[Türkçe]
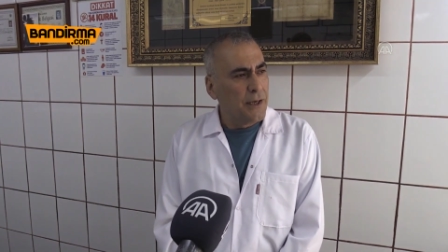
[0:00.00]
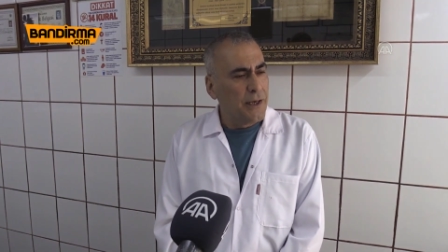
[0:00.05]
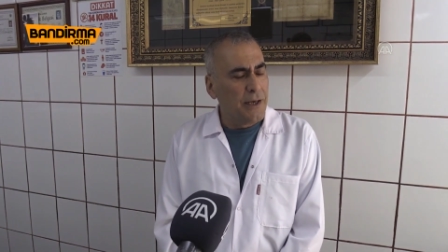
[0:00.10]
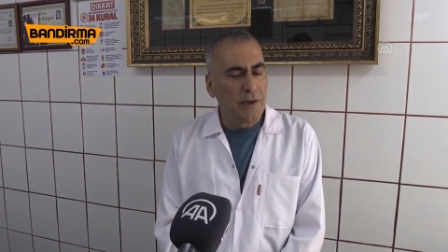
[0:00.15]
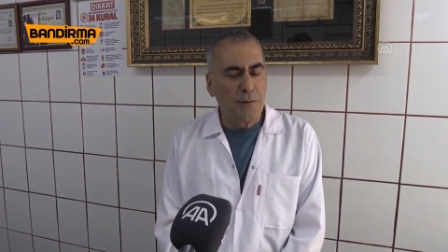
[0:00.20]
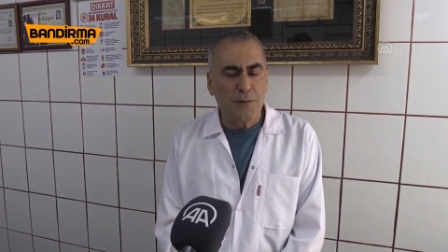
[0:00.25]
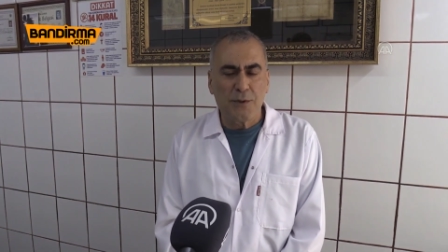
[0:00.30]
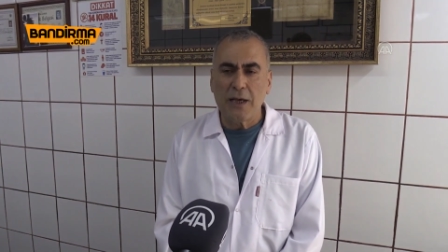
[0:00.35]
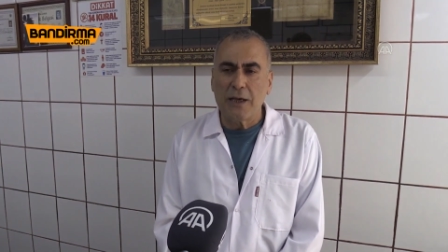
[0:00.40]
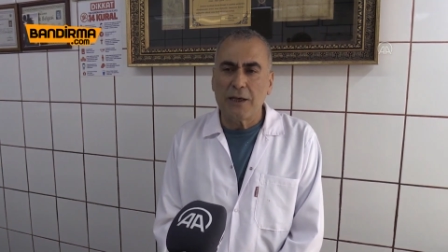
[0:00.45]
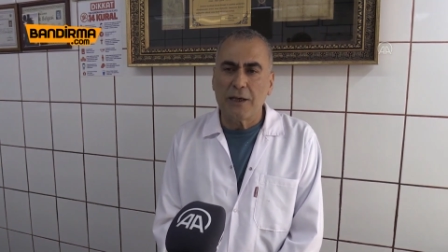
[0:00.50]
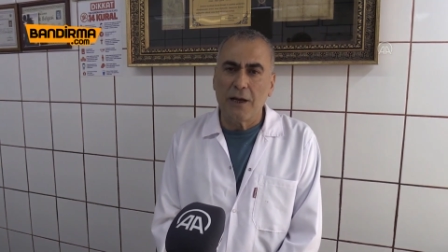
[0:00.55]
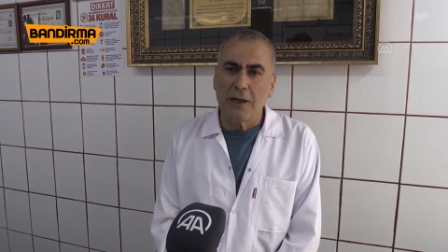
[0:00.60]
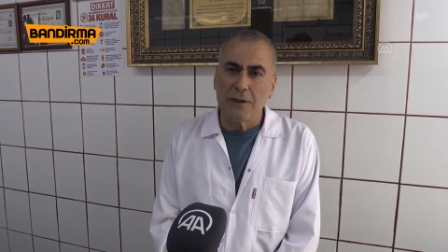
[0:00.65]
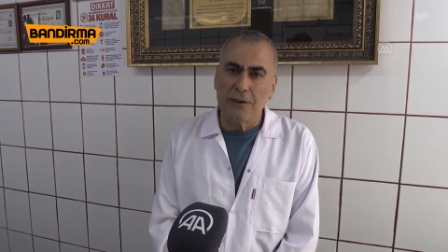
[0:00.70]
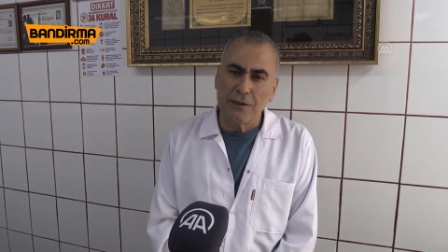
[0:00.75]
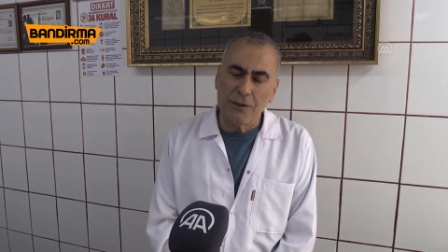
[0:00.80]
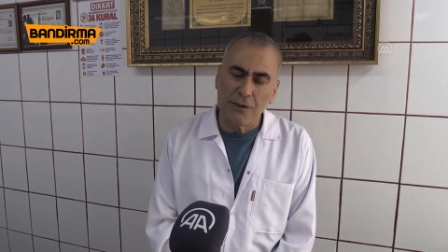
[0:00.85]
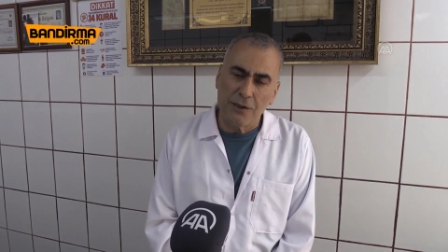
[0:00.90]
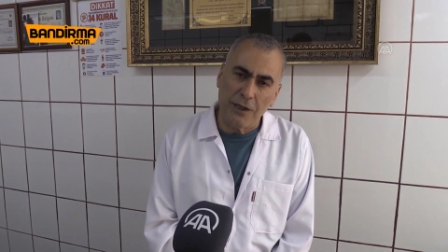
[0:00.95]
Elimizden
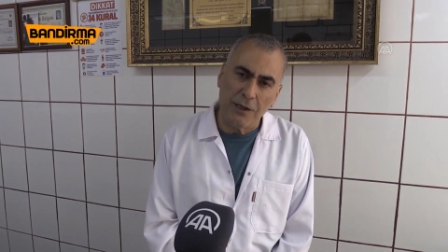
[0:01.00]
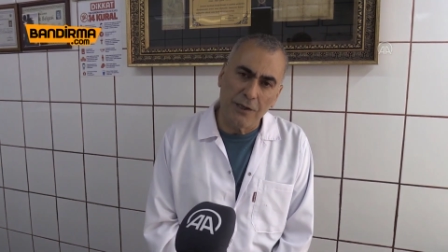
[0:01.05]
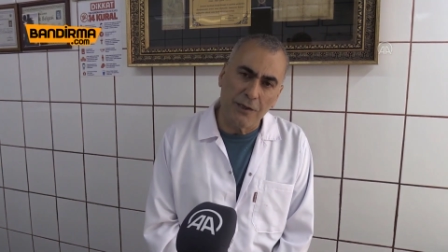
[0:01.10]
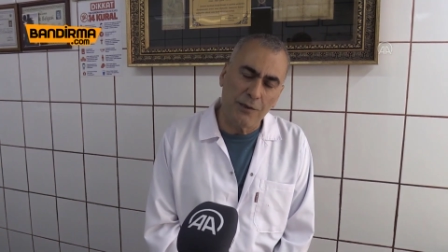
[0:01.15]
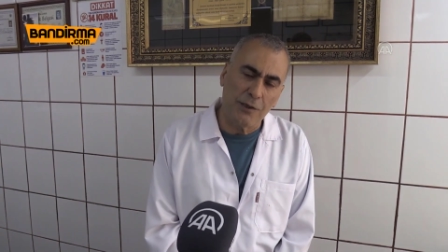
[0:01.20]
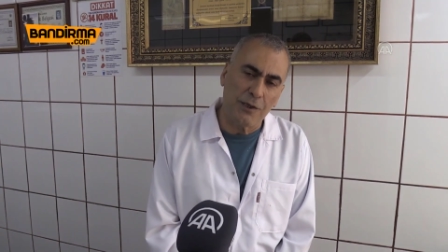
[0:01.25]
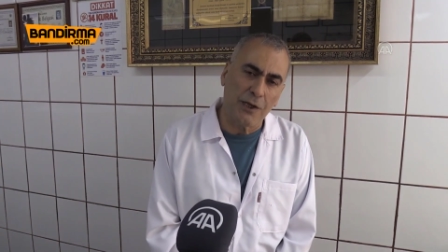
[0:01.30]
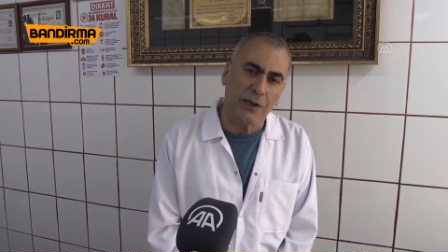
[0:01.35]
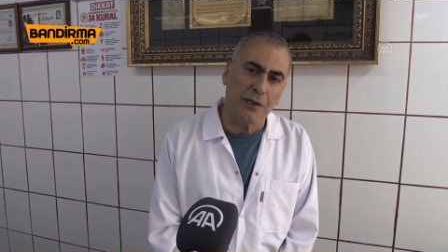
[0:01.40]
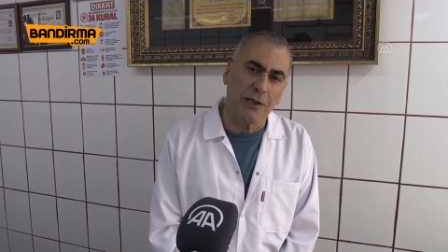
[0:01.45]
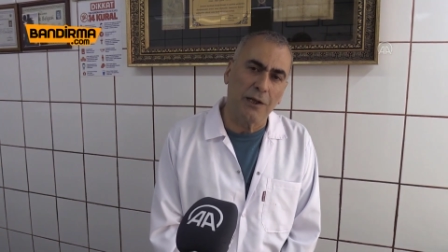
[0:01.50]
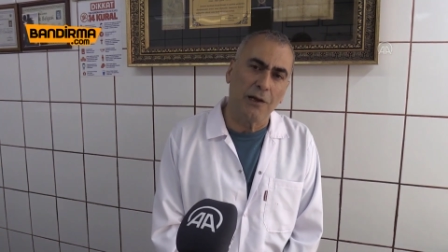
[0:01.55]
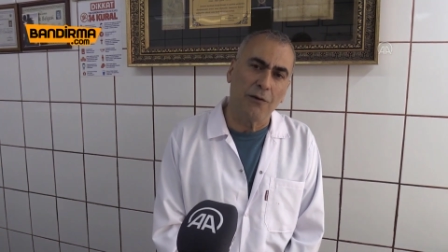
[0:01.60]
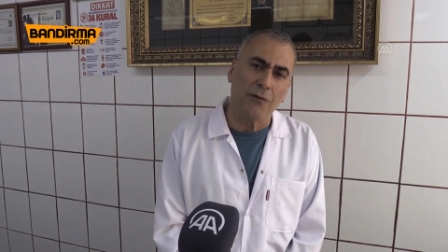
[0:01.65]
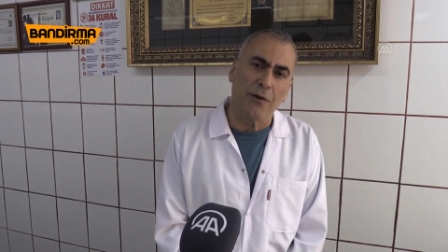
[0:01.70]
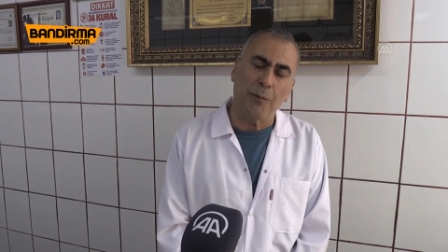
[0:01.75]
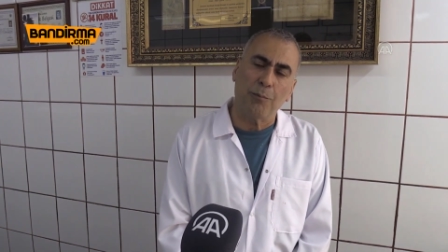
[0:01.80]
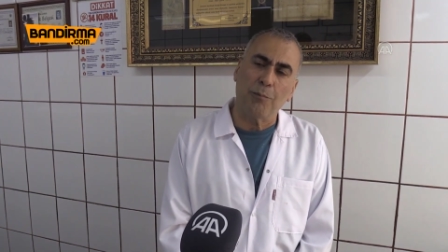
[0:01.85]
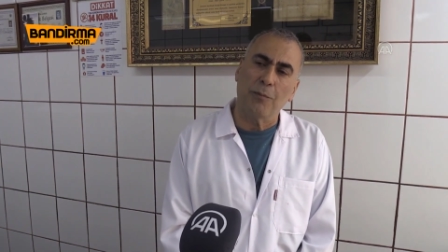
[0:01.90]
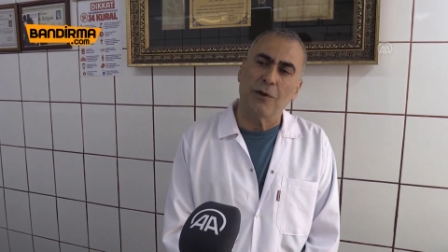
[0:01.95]
geldiğince en iyi şekilde
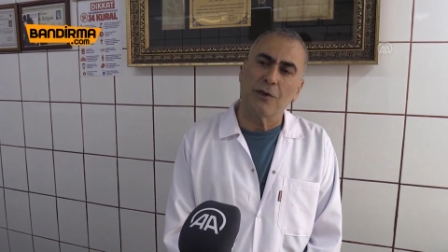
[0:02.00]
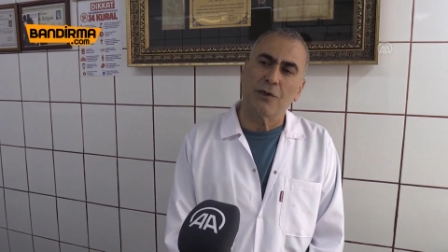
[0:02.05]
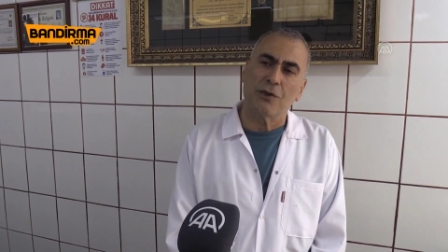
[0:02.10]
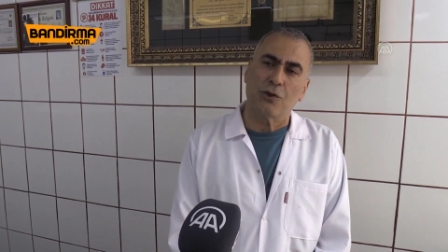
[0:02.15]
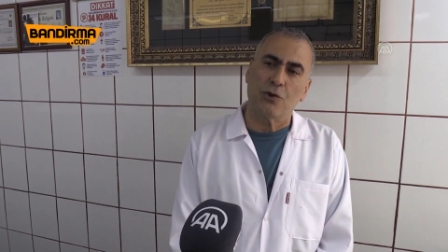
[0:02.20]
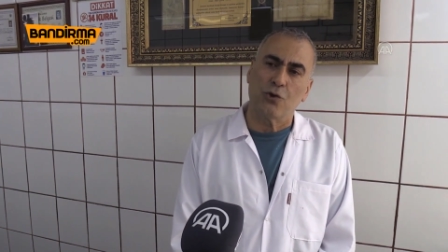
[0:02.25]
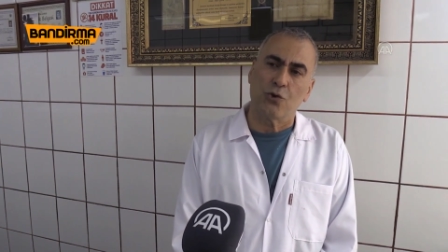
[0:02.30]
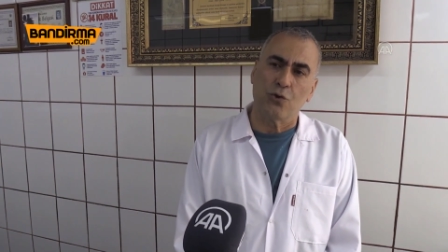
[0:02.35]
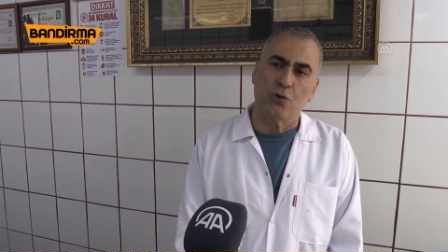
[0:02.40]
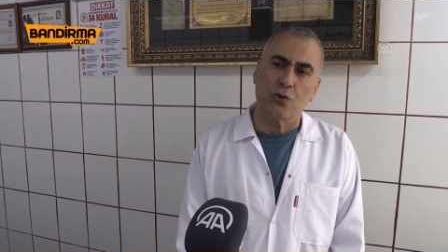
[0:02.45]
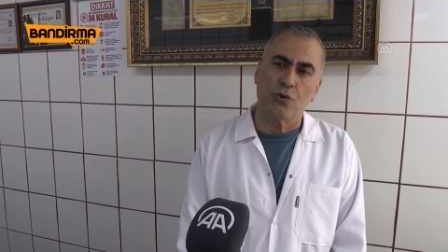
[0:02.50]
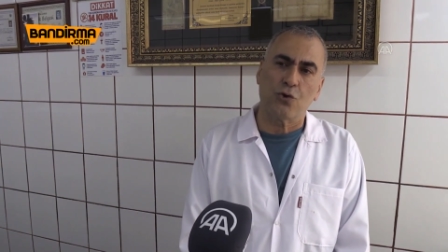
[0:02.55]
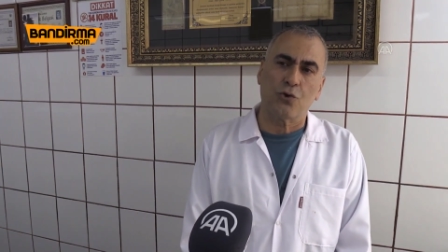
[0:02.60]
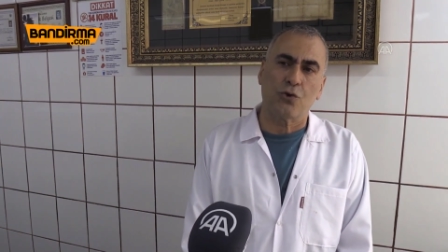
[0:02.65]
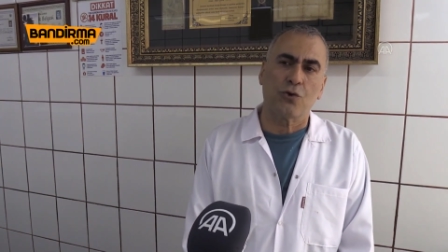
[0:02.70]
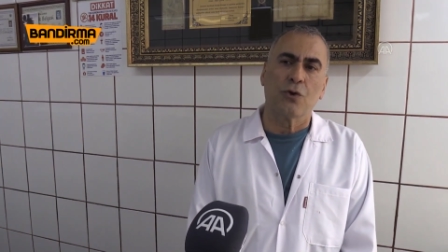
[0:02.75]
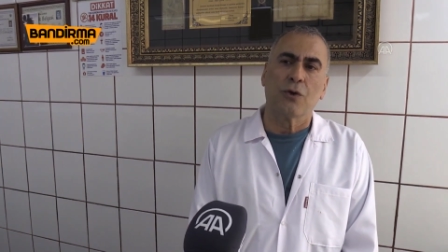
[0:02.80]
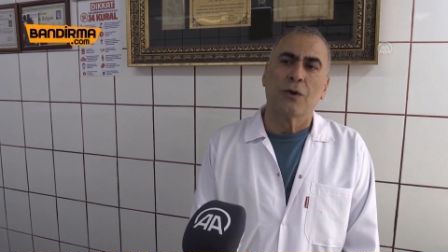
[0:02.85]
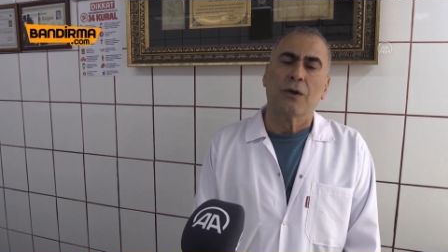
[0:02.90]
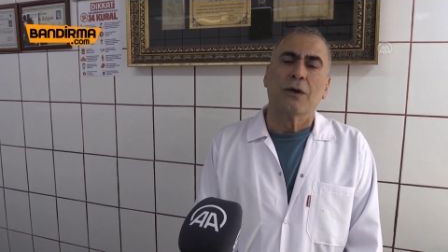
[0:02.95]
helva yapmaya
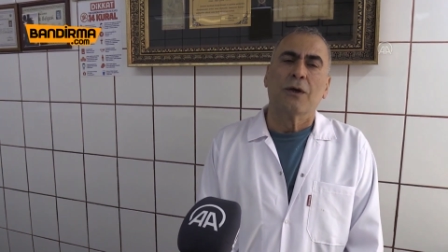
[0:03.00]
çalışıyoruz.